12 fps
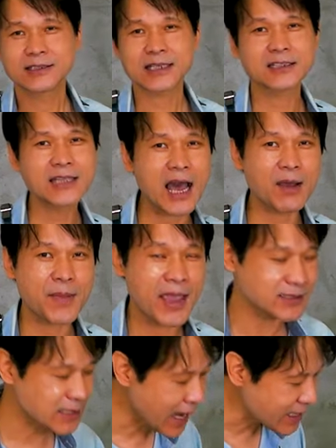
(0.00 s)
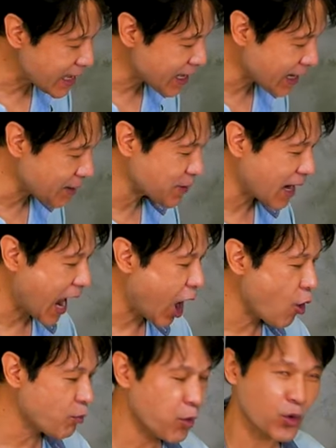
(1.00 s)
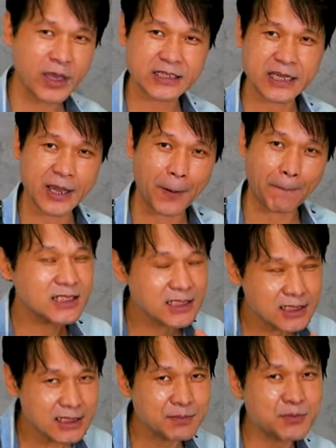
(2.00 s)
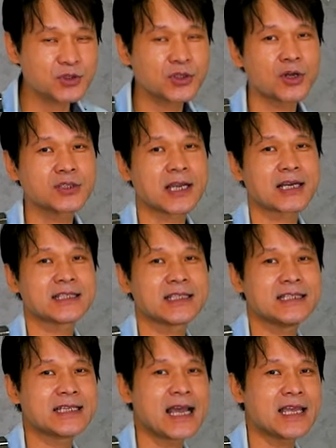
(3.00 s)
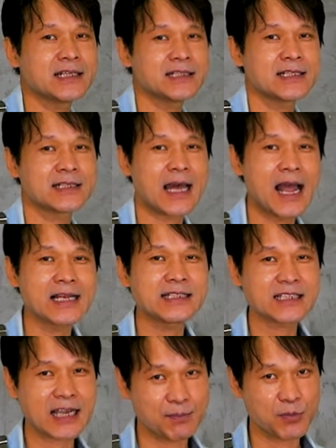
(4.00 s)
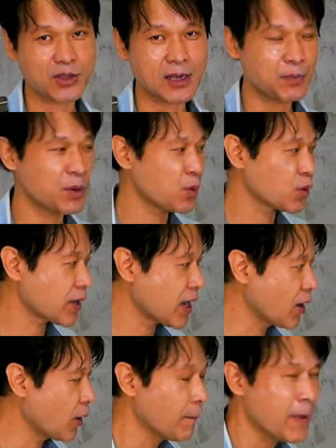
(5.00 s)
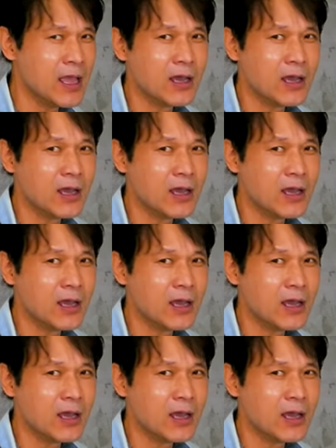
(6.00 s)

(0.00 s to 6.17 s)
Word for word: 자, 그 다음에 샤넬 하면 아웃 포켓이에요. 지금부터 제가 디자인을 살짝 한번 살펴볼게요.